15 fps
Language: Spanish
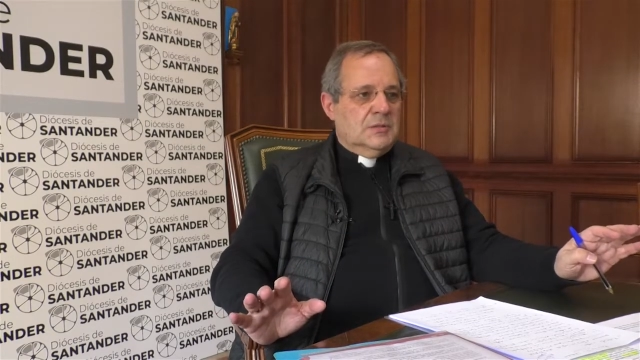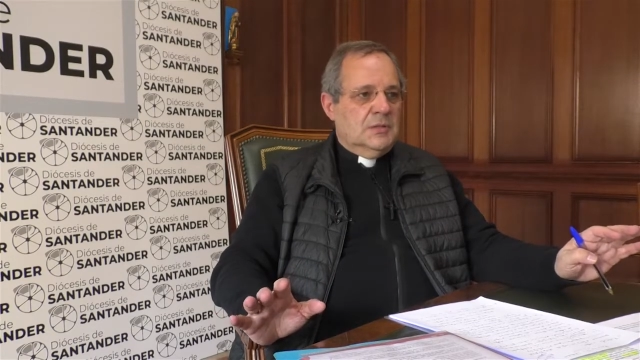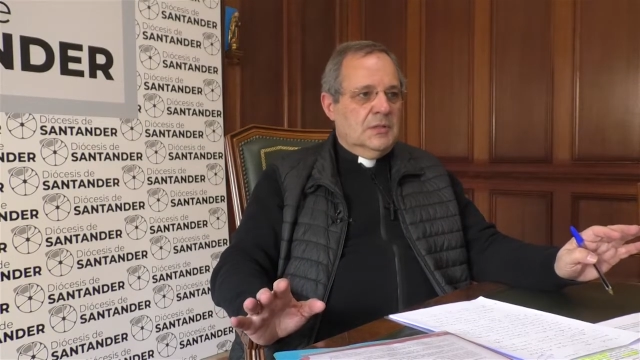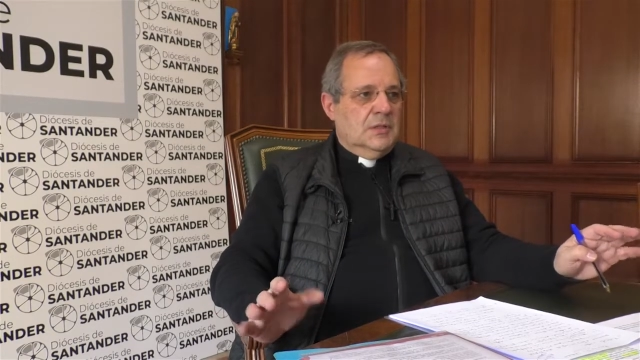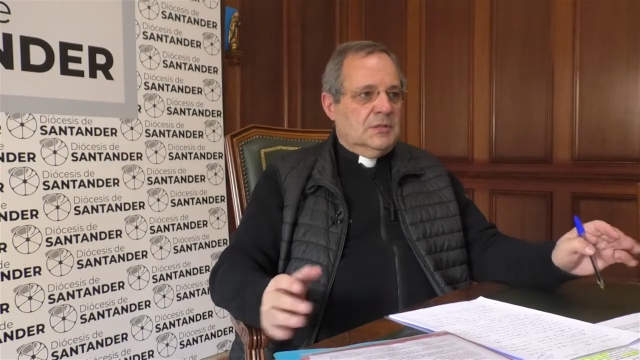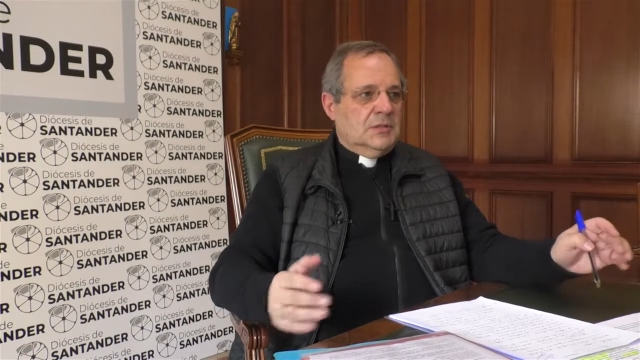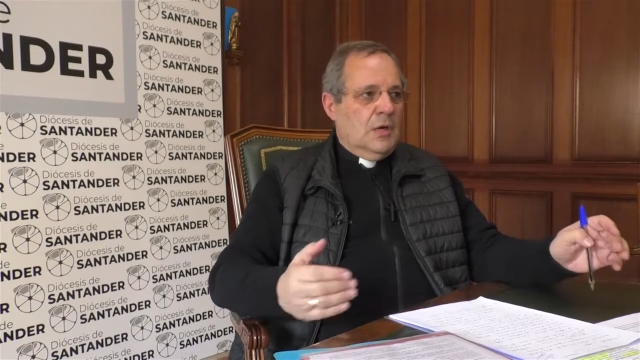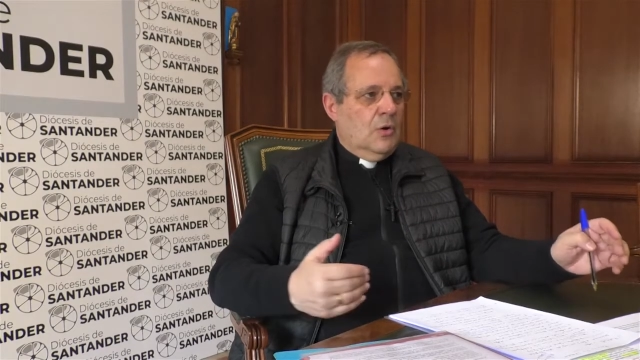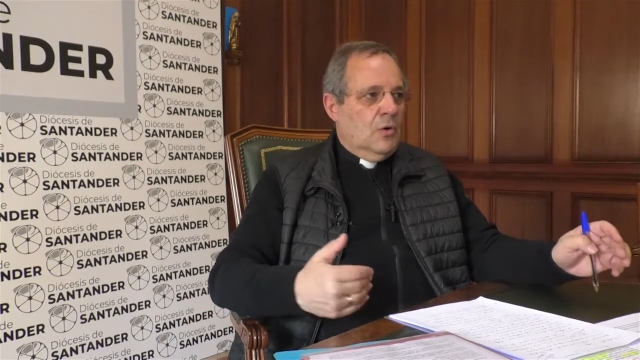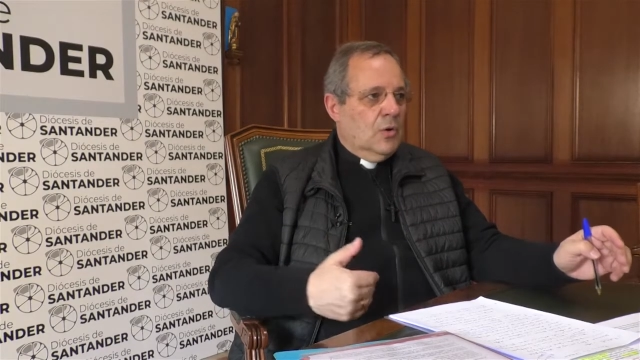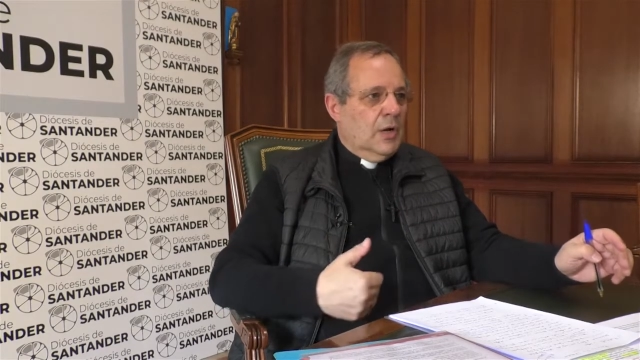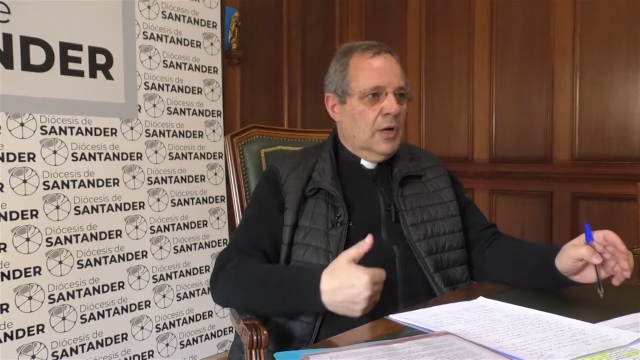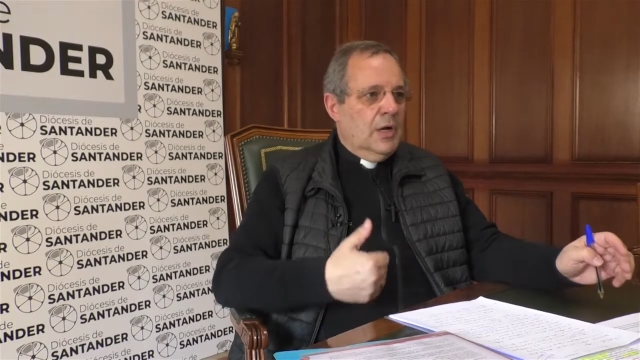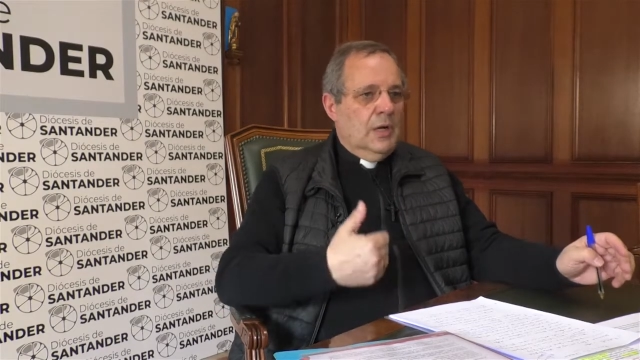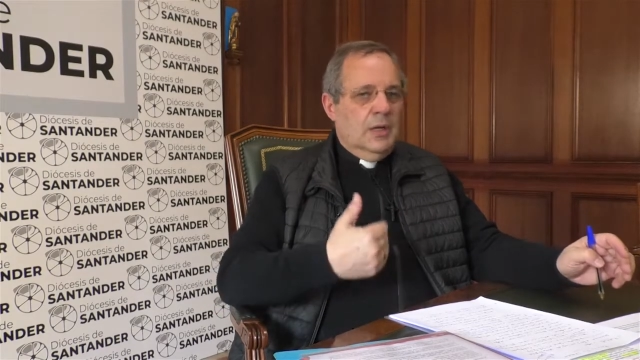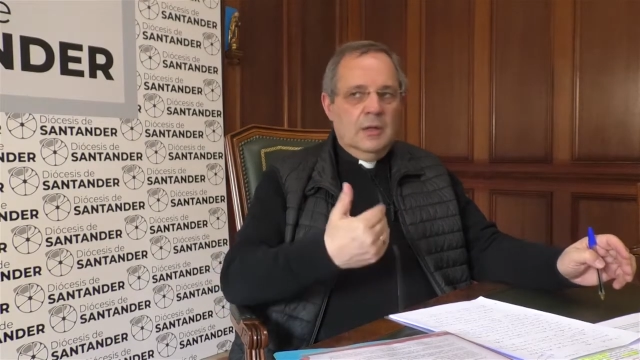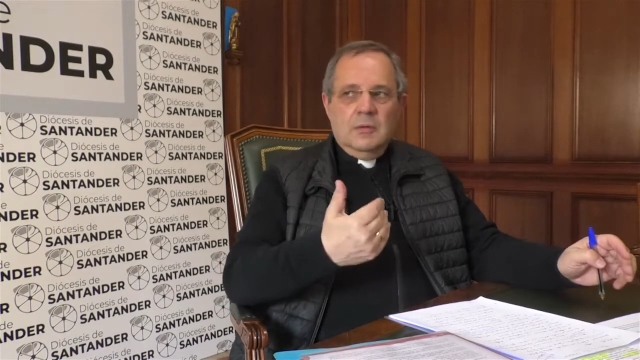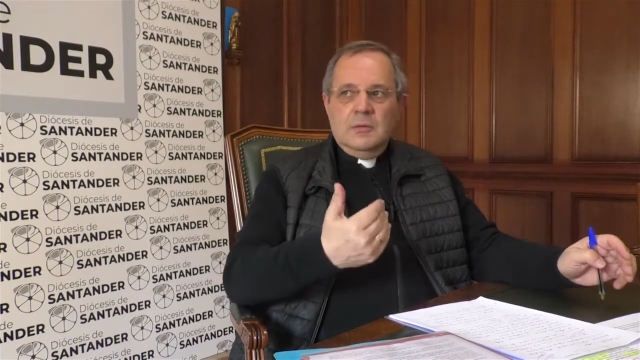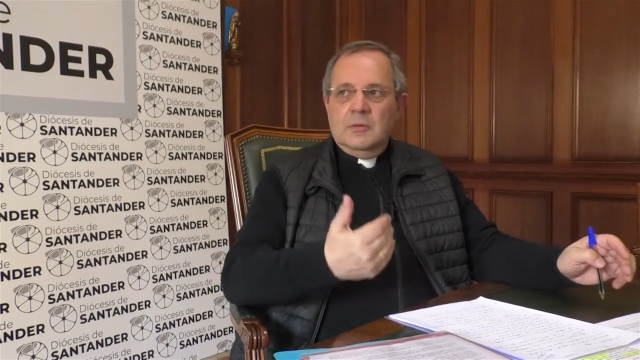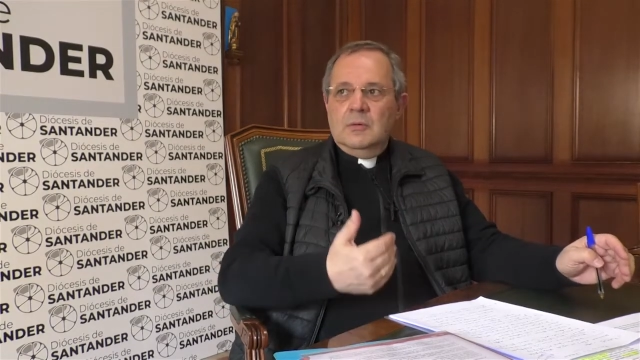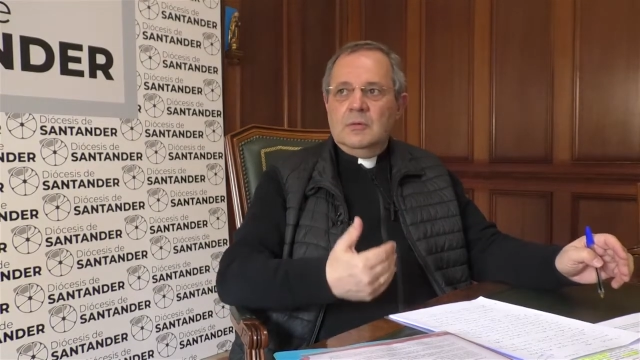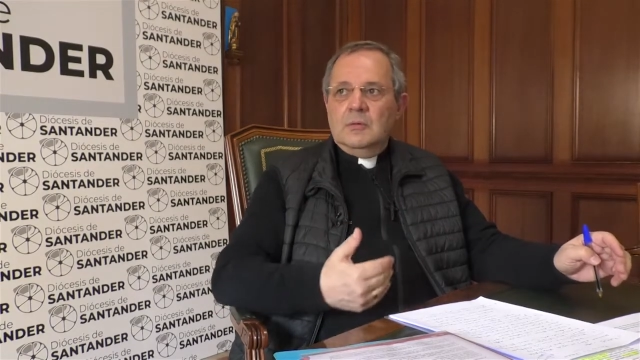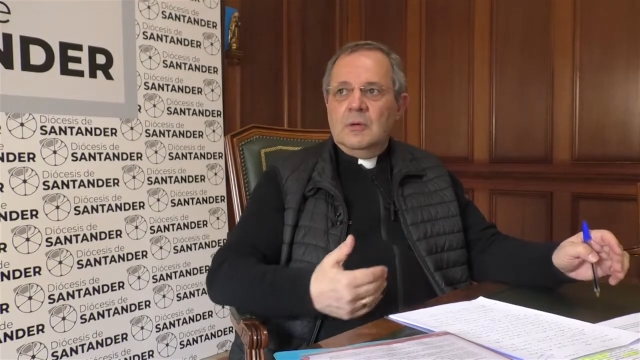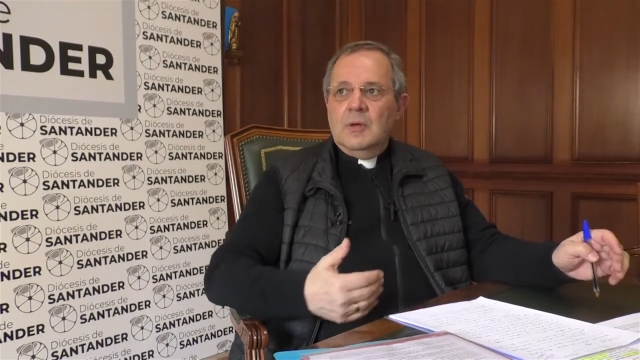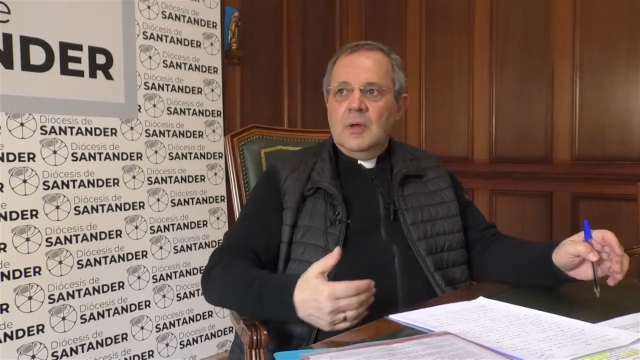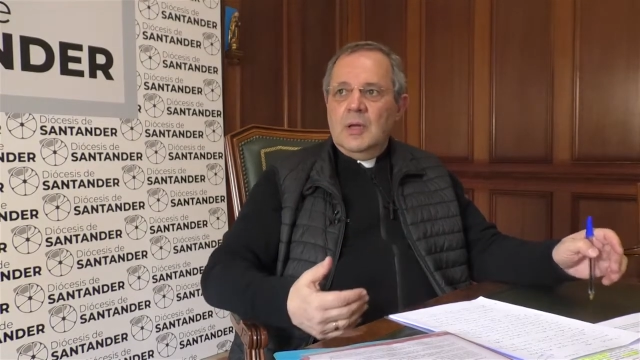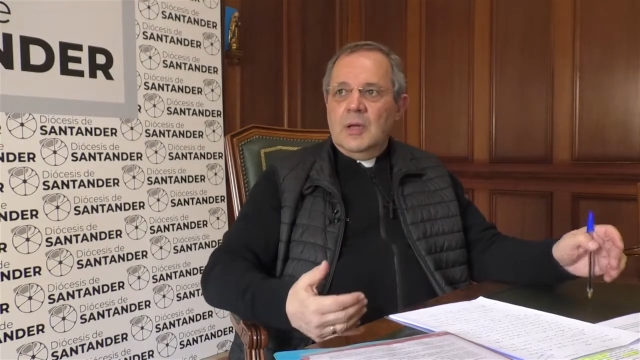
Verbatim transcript: se desahoga con,